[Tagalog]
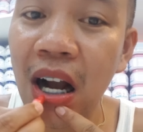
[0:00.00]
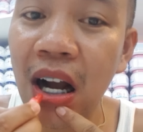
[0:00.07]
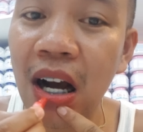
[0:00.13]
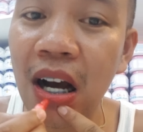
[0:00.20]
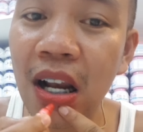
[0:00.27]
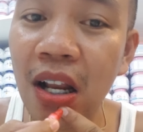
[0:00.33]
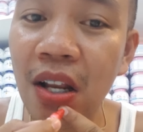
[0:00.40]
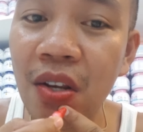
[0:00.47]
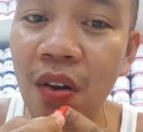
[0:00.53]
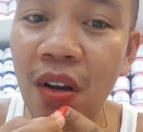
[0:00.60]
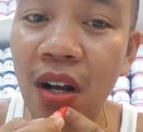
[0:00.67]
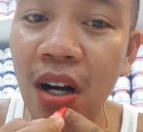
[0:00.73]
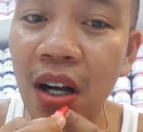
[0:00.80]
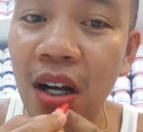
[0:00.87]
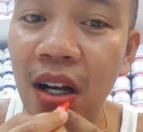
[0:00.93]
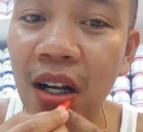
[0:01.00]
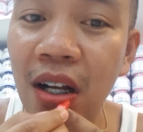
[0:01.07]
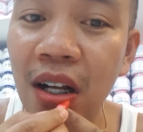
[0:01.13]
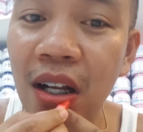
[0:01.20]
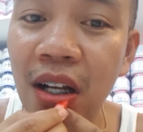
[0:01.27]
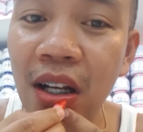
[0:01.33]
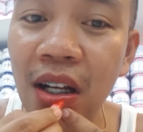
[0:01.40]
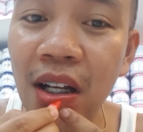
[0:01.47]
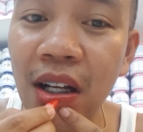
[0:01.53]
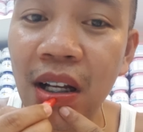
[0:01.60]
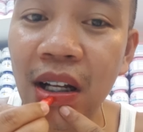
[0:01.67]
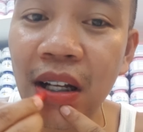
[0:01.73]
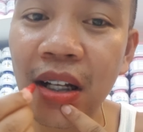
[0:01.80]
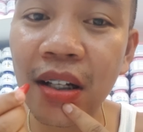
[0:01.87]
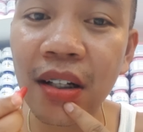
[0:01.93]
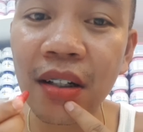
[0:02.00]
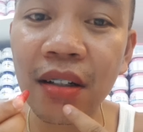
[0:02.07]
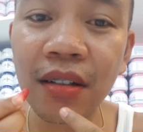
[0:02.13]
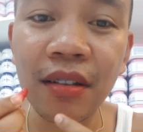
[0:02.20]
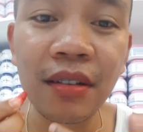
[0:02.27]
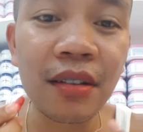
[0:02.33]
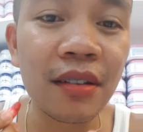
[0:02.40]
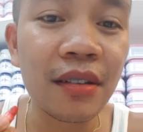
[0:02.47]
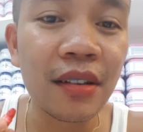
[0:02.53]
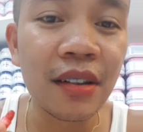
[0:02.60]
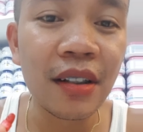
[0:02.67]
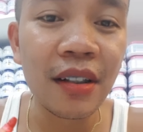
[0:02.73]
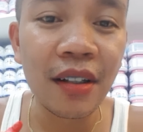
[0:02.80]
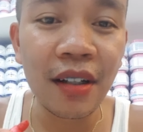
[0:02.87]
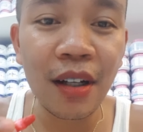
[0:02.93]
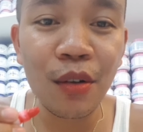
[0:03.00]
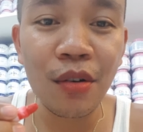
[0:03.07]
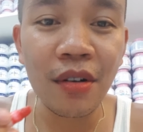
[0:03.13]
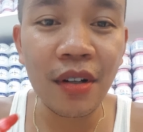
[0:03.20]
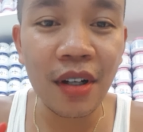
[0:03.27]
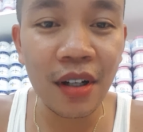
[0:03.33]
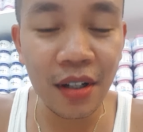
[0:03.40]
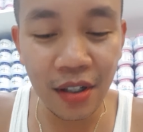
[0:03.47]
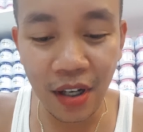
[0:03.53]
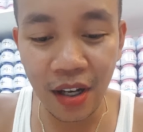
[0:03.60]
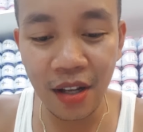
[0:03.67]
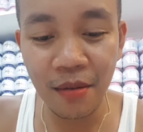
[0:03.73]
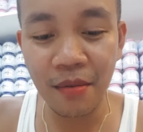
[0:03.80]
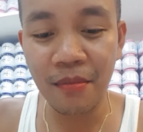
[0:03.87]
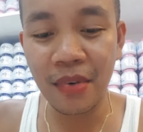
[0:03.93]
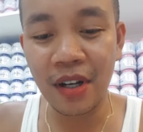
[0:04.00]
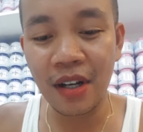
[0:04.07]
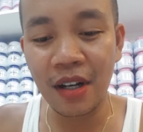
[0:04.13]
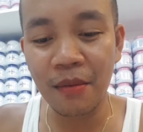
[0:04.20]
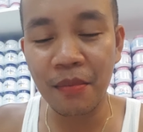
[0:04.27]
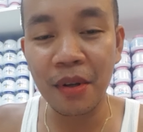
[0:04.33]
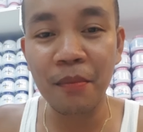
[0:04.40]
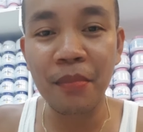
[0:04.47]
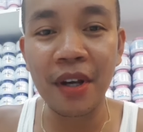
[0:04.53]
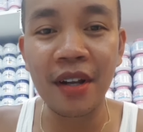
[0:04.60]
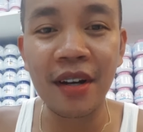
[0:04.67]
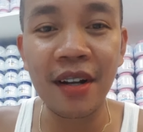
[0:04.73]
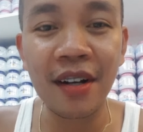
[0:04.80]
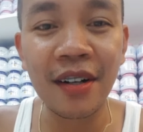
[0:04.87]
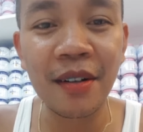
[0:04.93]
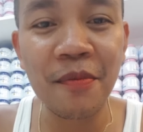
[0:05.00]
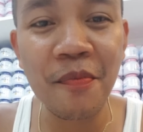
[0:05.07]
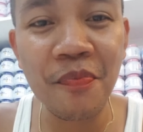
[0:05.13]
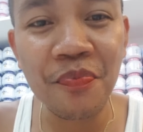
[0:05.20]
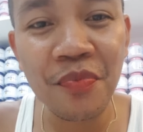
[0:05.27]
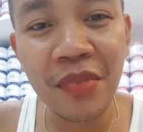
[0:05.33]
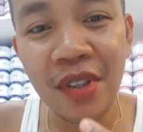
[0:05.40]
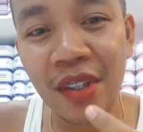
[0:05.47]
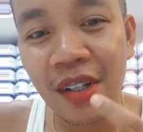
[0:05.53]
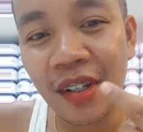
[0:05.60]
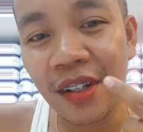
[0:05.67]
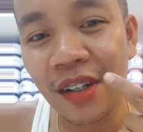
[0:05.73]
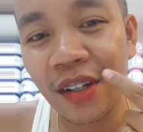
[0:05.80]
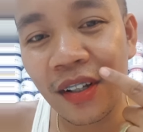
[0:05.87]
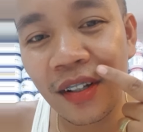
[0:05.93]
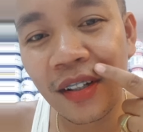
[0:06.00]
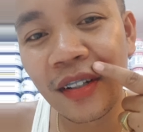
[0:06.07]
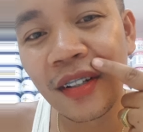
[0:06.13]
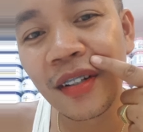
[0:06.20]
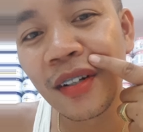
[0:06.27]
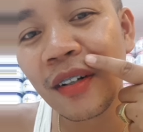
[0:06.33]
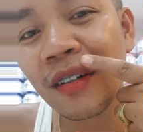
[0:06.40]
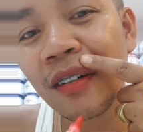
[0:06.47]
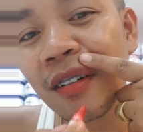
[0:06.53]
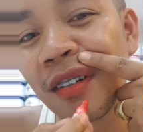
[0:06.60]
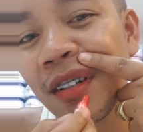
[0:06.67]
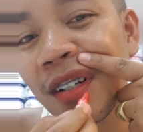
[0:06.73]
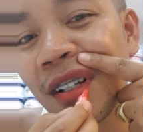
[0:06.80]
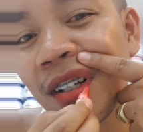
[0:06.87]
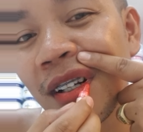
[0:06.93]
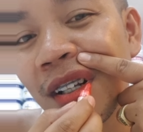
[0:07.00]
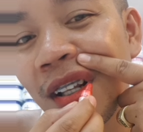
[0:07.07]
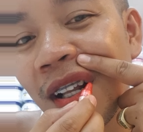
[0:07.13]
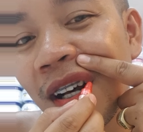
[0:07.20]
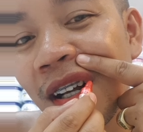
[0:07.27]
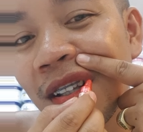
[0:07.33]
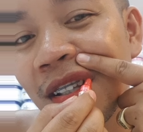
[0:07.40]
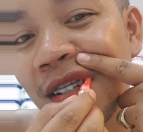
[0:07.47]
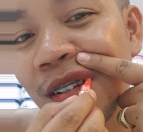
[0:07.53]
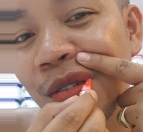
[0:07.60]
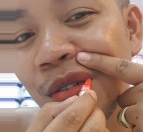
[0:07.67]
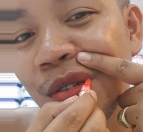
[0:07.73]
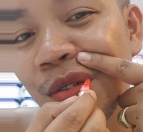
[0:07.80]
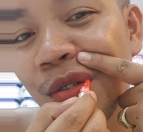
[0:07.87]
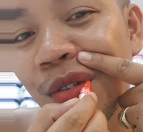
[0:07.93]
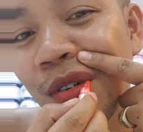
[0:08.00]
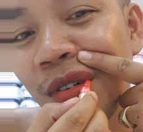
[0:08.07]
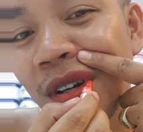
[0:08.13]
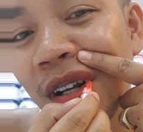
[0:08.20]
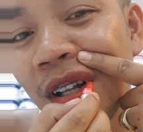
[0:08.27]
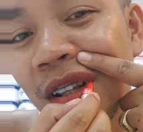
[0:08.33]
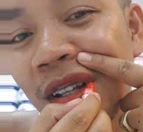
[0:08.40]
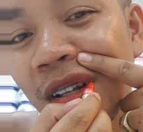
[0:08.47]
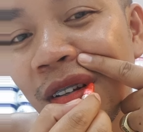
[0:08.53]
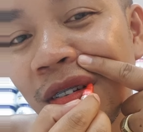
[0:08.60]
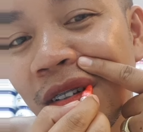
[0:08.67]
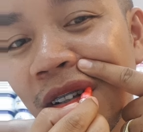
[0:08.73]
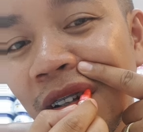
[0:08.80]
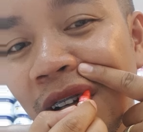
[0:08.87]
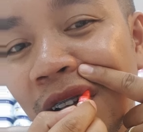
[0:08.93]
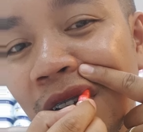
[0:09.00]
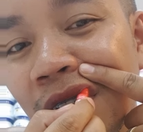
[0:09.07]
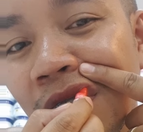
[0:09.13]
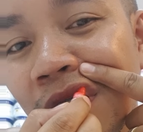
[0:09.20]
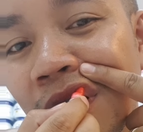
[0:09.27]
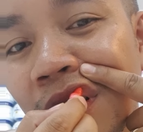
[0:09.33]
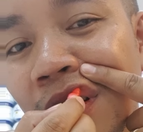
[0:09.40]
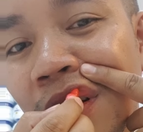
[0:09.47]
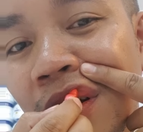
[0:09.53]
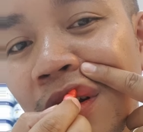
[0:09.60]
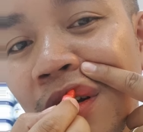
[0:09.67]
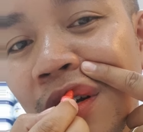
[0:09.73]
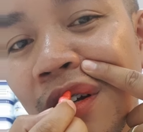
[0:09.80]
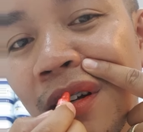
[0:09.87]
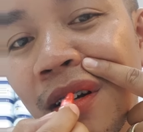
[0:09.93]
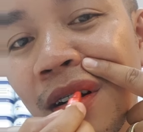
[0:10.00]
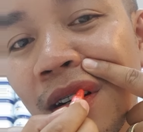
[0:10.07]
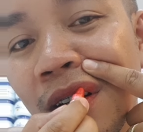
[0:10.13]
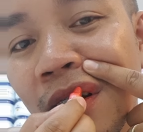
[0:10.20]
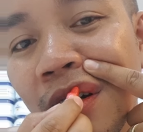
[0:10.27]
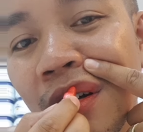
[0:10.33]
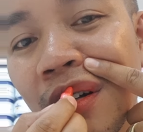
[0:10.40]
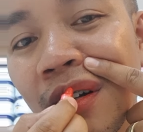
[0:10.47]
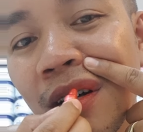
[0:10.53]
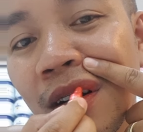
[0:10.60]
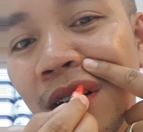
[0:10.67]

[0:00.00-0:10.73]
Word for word: Kala nyo lang, ha? No? Ganon kadali maghanap ng pera. Eh, no? Lahat sinusuong natin, o, oh, tinan nyo. Hmm.